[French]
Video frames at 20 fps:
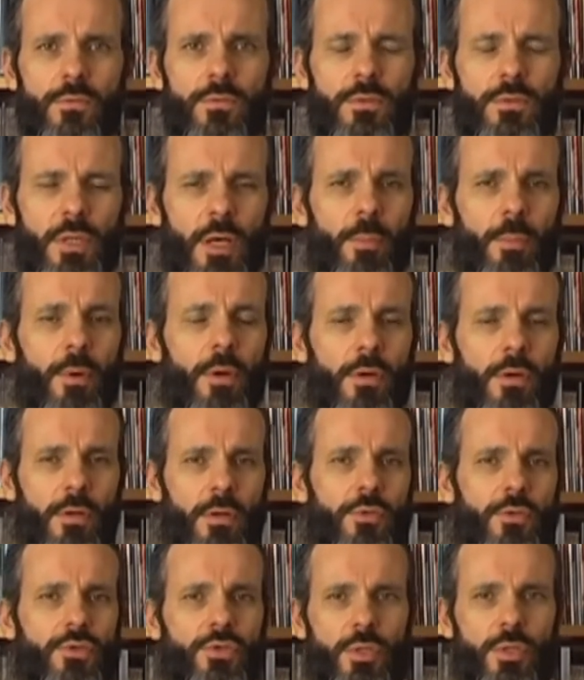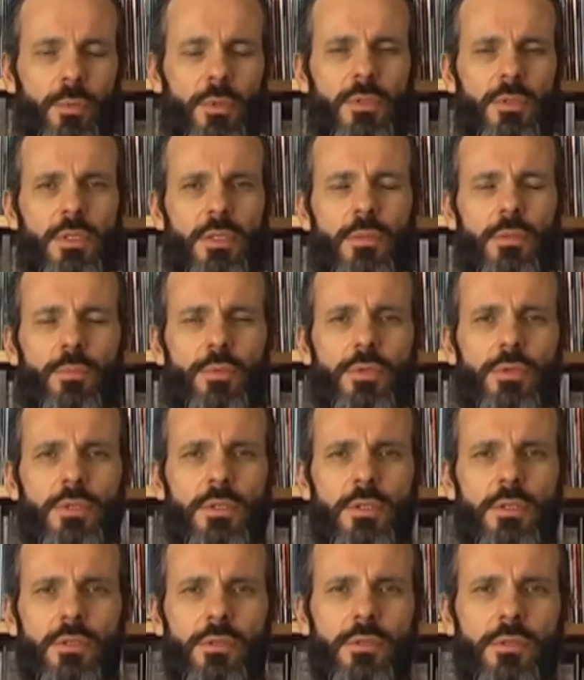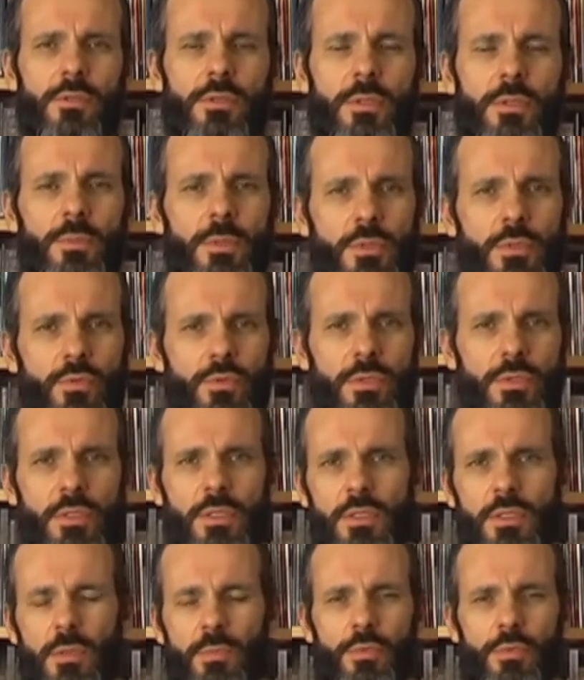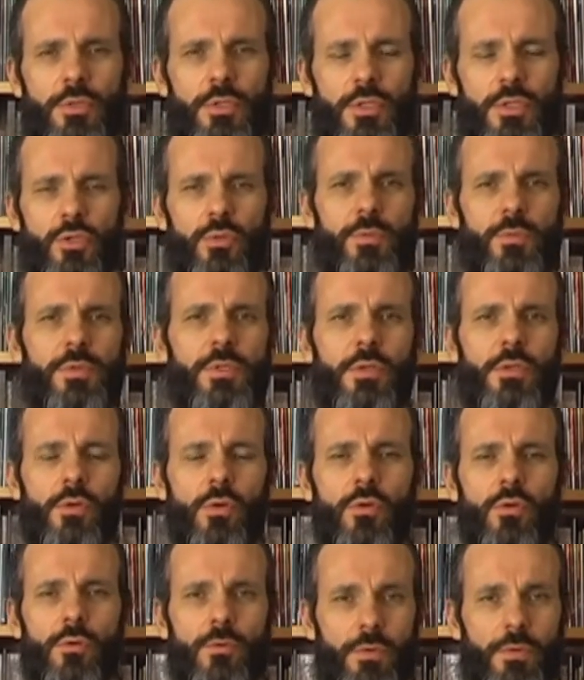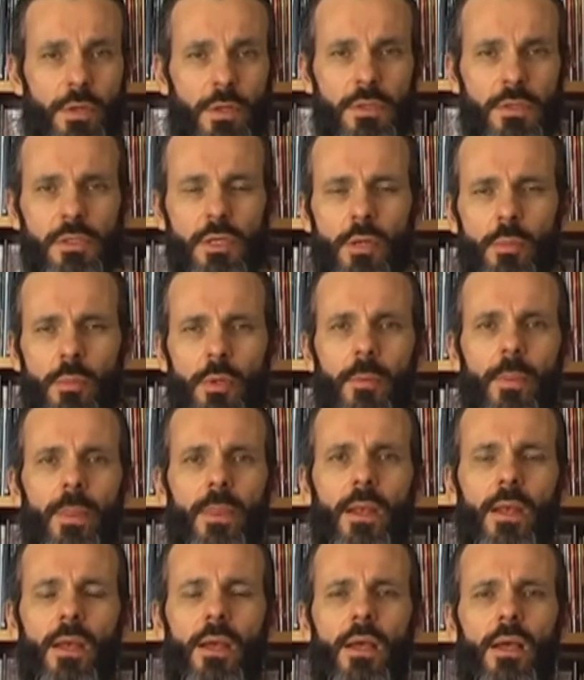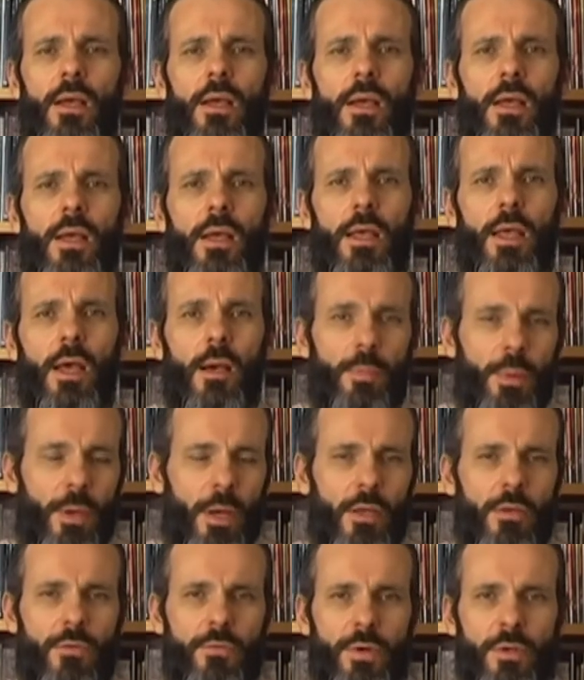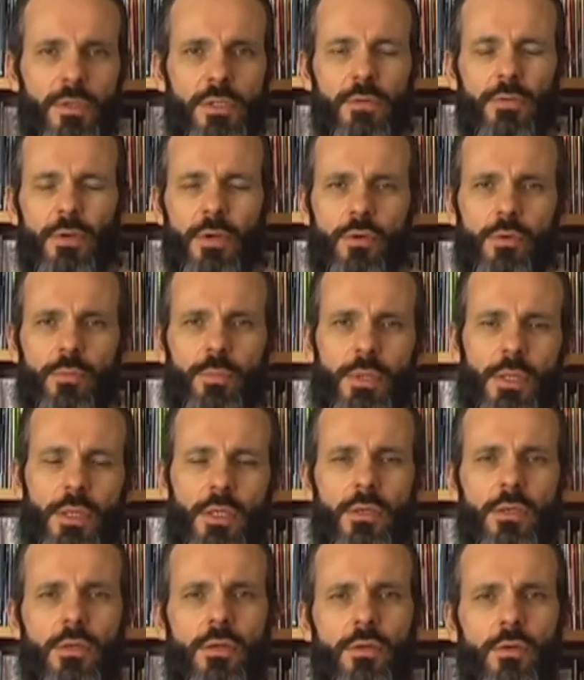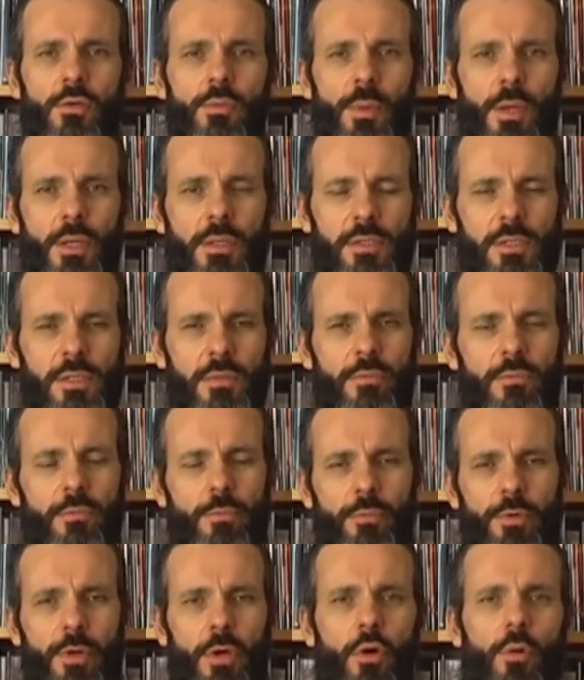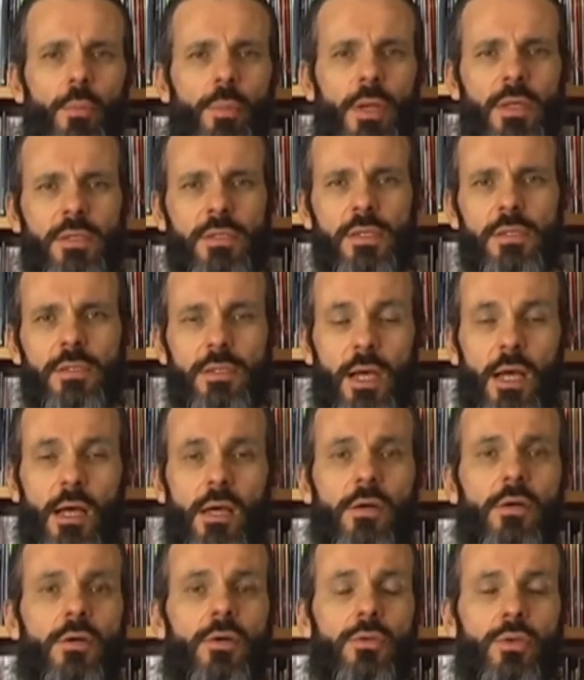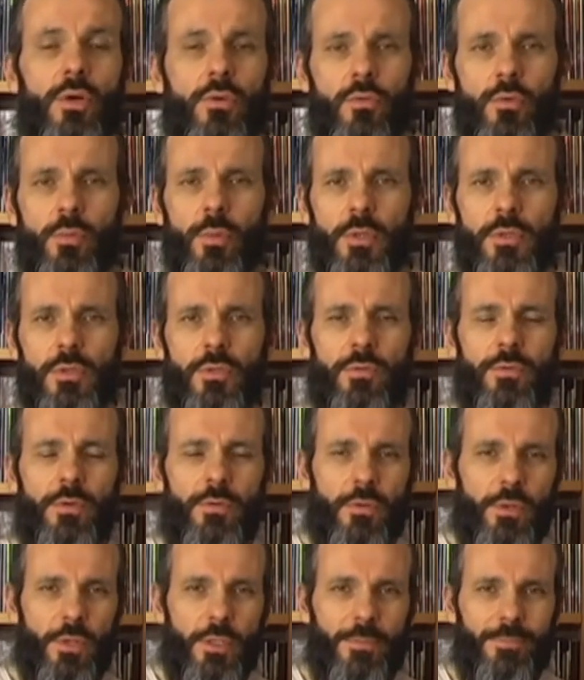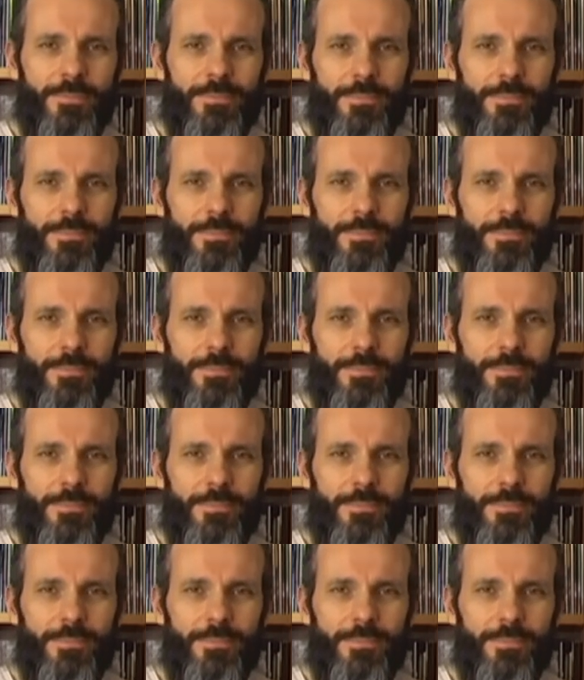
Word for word: vous apprend euh, justement ces, petites, euh, ces petits outils, ces petits jeux musicaux qu'on fait ensemble. Et après, une fois que vous avez compris euh, le principe, vous pouvez replacer ça dans vos morceaux favoris.